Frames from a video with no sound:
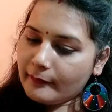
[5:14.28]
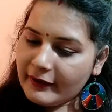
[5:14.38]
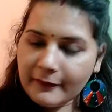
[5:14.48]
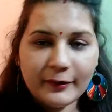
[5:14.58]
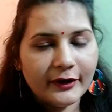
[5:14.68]

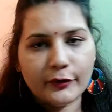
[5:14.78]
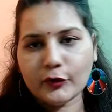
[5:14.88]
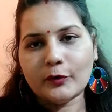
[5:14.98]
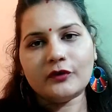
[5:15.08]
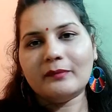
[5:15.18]
बड़े बड़े
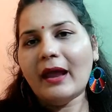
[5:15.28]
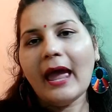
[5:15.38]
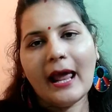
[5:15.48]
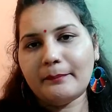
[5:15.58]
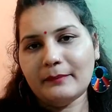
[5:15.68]
यूट्यूबरों से मैं
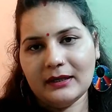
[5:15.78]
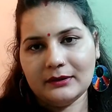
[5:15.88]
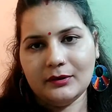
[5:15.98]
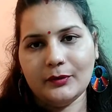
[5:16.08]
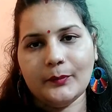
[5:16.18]
हेल्प
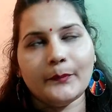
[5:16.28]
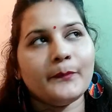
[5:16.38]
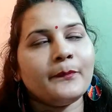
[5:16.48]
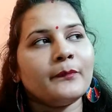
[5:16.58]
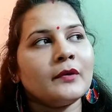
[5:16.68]
मांगती हूँ
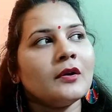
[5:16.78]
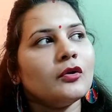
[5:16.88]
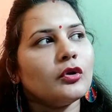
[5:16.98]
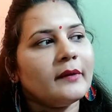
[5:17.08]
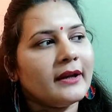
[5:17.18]

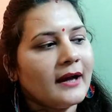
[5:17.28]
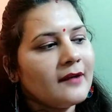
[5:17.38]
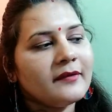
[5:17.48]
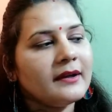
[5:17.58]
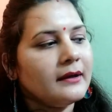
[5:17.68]
तो मैंने
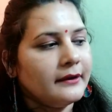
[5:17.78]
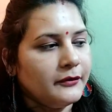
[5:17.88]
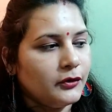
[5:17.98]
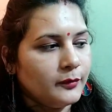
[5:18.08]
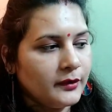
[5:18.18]
काफ़ी
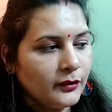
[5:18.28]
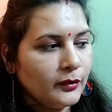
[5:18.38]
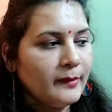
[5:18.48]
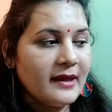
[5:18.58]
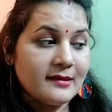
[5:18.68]
यूट्यूबरों को
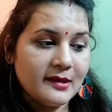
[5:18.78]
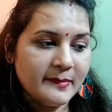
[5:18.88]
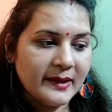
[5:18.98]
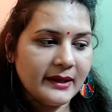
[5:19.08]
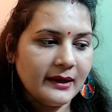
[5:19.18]
मैसेज
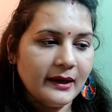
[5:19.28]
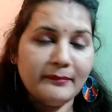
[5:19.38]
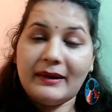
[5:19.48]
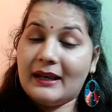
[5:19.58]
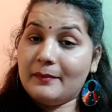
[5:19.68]
भी किया
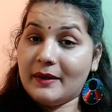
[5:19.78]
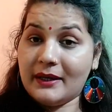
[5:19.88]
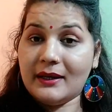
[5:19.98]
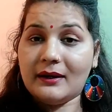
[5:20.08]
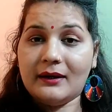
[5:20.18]
मेल भी
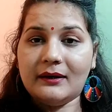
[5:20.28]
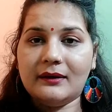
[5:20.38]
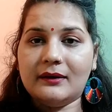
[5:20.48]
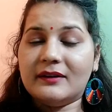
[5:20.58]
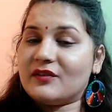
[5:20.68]
किया
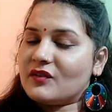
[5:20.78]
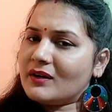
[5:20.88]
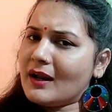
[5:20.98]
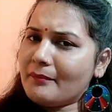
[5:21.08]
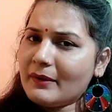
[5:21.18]

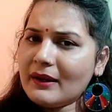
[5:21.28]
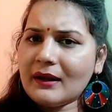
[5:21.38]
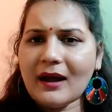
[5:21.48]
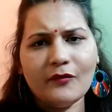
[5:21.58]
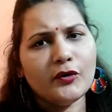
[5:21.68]
इंस्टाग्राम पे
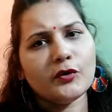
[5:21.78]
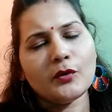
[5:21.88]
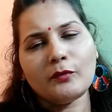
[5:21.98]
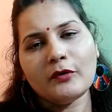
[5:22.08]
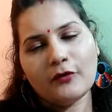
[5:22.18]
काफ़ी यूट्यूबर
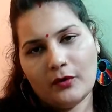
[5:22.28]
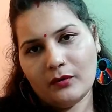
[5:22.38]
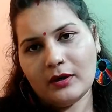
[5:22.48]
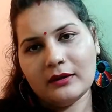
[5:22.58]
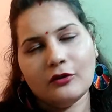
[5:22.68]
को मैं फॉलो
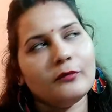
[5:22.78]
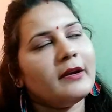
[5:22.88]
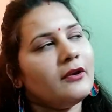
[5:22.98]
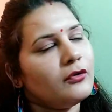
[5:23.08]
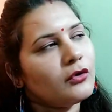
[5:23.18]
करती हूँ
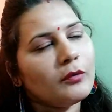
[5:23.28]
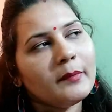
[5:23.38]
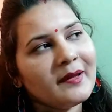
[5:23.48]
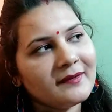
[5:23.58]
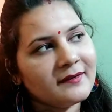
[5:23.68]
मैंने उनको भी
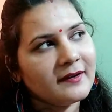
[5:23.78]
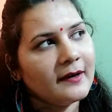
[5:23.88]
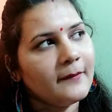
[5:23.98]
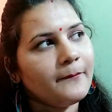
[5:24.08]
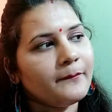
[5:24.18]
मैसेज
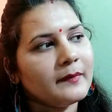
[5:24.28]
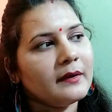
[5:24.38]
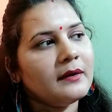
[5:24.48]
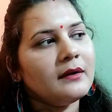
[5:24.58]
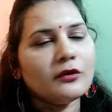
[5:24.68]
किया
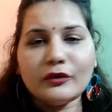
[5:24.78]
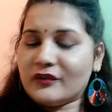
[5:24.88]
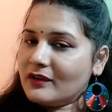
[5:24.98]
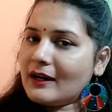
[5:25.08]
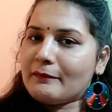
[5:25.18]
तो
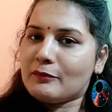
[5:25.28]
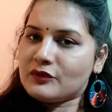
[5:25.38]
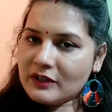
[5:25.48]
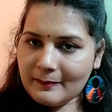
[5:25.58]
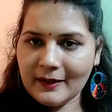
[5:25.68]
इंस्टाग्राम पे
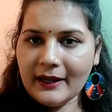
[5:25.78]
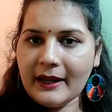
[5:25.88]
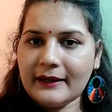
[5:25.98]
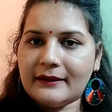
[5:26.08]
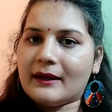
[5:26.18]
मुझे रिप्लाई
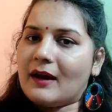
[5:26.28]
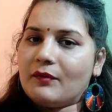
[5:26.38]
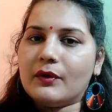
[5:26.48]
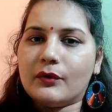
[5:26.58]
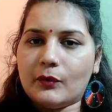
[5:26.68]
आए थे
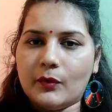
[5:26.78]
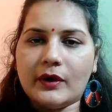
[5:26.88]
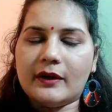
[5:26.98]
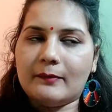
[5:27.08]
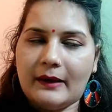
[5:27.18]
काफ़ी यूट्यूबरों
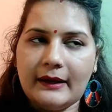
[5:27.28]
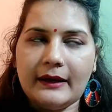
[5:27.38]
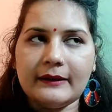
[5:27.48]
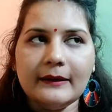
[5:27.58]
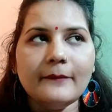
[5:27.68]
के रिप्लाई
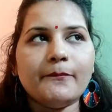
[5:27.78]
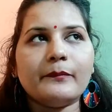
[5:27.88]
आए थे